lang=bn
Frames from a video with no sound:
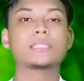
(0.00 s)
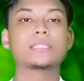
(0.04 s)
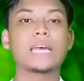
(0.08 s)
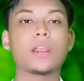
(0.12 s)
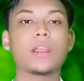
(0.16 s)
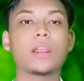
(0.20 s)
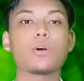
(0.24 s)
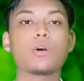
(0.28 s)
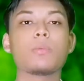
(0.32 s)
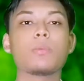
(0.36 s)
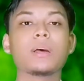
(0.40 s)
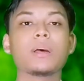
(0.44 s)

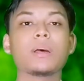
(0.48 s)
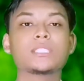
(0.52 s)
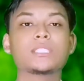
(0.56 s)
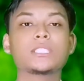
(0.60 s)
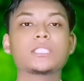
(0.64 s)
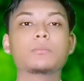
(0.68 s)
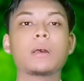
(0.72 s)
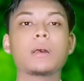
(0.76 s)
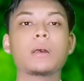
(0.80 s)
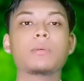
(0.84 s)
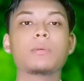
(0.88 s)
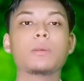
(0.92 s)
তারাও
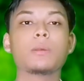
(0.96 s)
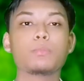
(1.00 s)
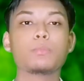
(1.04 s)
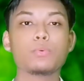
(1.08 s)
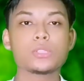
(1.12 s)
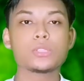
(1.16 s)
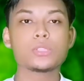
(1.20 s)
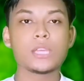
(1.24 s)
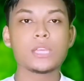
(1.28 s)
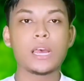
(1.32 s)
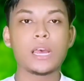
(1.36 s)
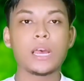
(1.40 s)
বাহ্যিকভাবে
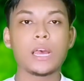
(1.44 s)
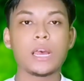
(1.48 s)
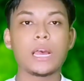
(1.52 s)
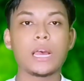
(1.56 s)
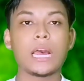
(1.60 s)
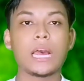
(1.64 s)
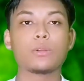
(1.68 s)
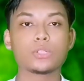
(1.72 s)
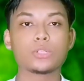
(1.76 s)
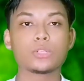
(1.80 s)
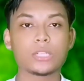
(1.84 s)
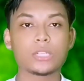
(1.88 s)
পূজা
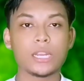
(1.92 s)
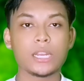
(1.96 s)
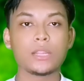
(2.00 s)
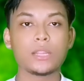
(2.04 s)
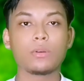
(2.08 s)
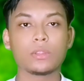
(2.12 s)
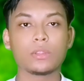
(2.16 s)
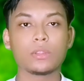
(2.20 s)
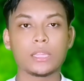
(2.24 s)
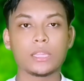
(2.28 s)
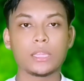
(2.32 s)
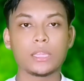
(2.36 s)

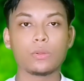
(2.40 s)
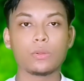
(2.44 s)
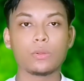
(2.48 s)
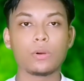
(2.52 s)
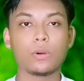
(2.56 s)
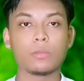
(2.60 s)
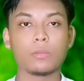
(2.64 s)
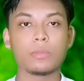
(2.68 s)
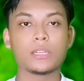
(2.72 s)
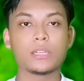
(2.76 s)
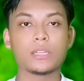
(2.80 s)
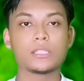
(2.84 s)
আনুষ্ঠানিকতা
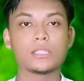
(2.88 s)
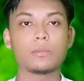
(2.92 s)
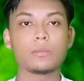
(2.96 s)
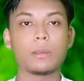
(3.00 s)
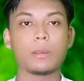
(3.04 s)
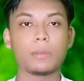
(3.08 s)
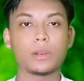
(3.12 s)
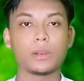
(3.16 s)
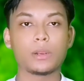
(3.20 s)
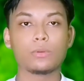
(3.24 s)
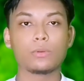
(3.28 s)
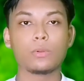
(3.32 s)
ধর্মের যে
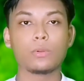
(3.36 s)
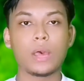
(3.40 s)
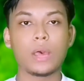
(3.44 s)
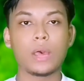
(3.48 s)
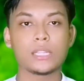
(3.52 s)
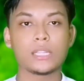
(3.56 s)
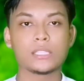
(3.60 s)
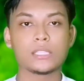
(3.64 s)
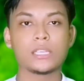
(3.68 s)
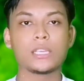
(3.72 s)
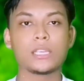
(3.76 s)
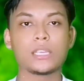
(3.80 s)
ব্যাপারগুলো
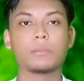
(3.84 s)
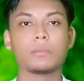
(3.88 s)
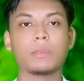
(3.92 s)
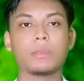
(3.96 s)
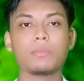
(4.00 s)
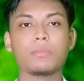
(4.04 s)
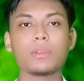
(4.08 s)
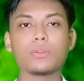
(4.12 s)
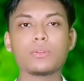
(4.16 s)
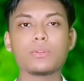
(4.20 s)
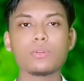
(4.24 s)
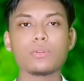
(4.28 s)
আছে
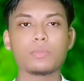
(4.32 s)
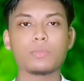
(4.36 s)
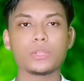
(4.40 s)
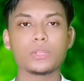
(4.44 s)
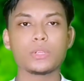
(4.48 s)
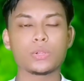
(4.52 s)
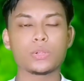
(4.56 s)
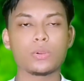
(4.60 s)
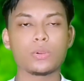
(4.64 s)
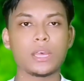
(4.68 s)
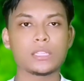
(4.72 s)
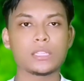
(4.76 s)
বিভিন্ন
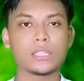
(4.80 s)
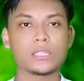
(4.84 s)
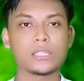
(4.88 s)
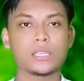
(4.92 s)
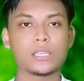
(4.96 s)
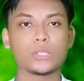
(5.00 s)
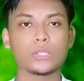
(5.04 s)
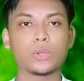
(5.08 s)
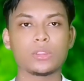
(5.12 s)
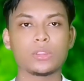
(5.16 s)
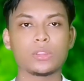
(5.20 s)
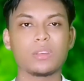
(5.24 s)
বিষয় আছে
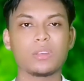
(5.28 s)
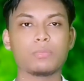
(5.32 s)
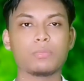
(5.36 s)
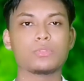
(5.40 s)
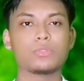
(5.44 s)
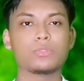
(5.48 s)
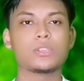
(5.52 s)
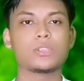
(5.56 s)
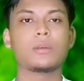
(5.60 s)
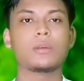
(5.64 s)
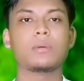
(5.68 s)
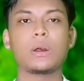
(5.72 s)
সন্ধ্যা
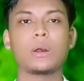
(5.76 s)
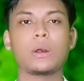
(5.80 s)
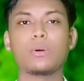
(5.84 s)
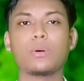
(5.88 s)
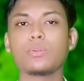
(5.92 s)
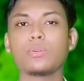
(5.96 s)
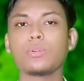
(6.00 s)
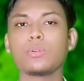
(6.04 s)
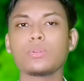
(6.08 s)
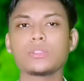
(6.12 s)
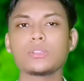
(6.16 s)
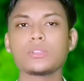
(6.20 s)
পূজা বা
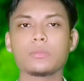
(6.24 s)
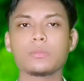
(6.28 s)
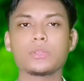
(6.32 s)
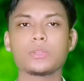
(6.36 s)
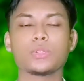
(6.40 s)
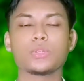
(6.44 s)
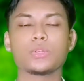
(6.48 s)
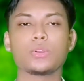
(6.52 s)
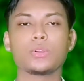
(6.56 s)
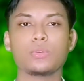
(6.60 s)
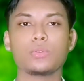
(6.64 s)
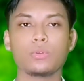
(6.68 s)
অন্যান্য যে
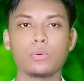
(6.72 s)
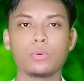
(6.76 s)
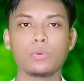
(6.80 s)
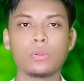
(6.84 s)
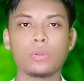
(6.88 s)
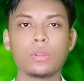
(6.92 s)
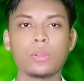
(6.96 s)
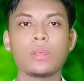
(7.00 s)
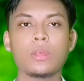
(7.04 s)
বিষয়গুলো